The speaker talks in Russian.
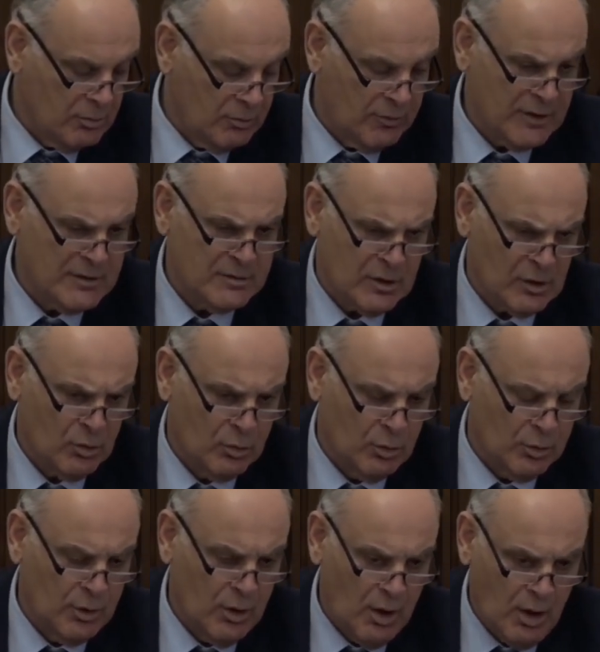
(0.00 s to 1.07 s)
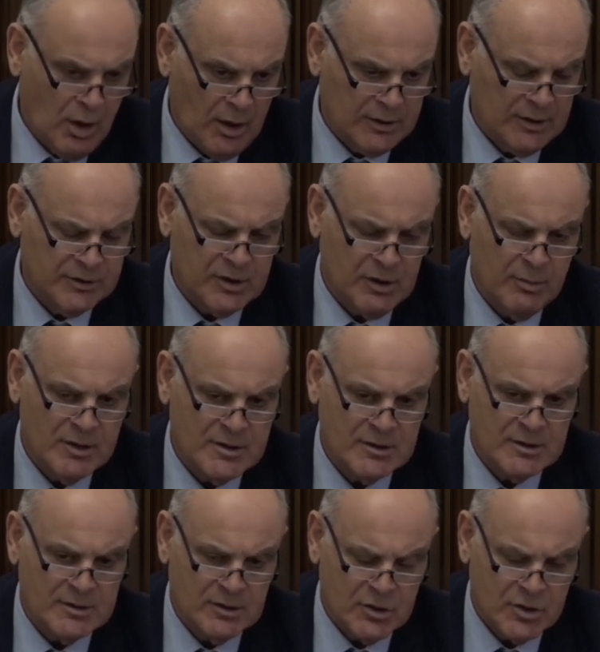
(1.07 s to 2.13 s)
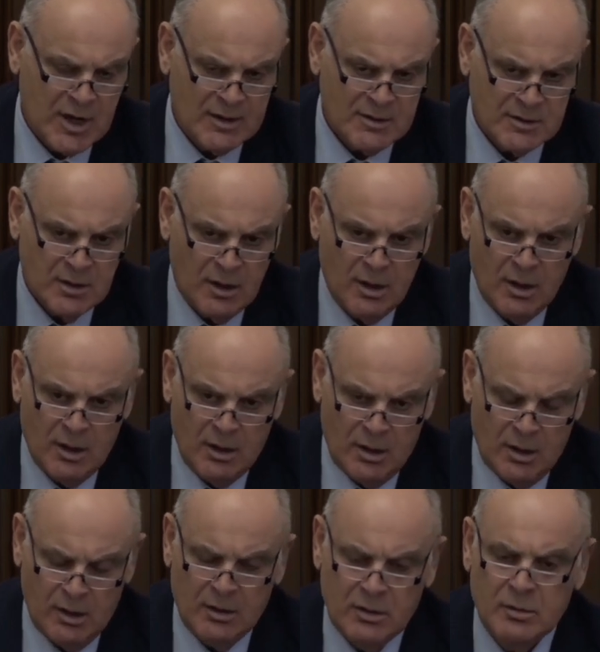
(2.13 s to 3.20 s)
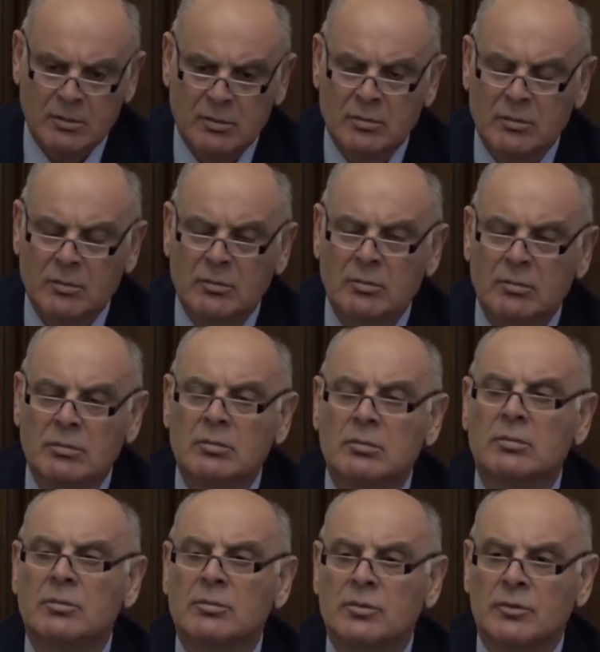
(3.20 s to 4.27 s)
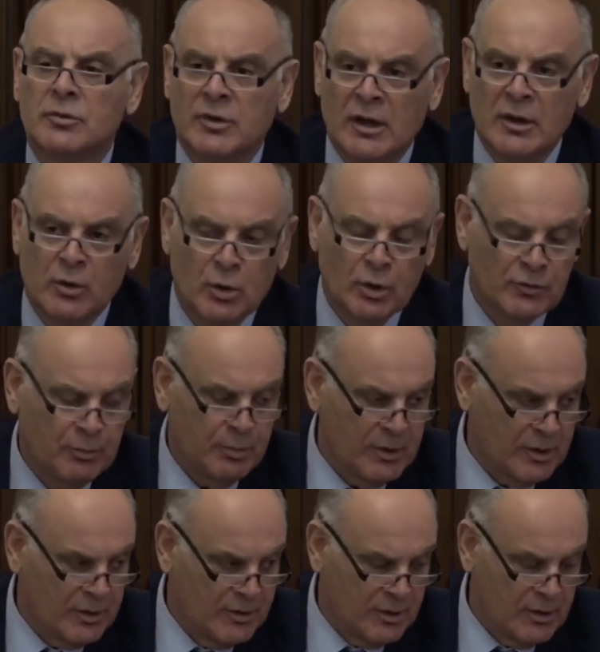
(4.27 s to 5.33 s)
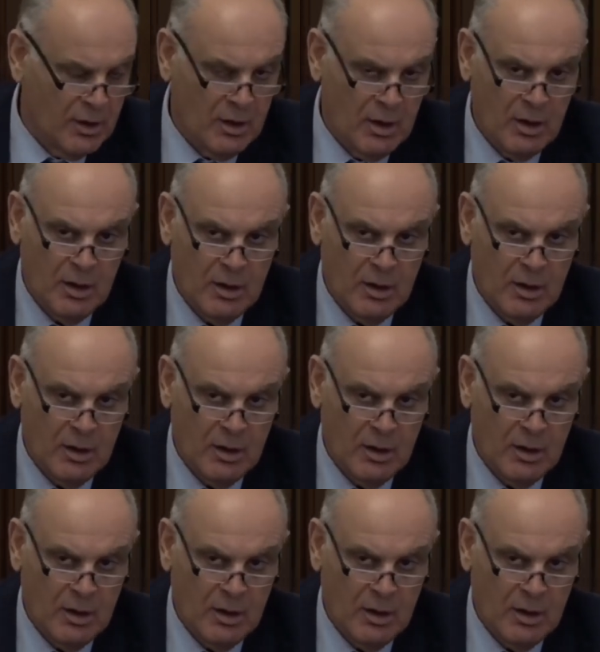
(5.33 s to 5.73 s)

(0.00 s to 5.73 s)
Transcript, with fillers: 22 год – это три месяца сейчас и целый год впереди.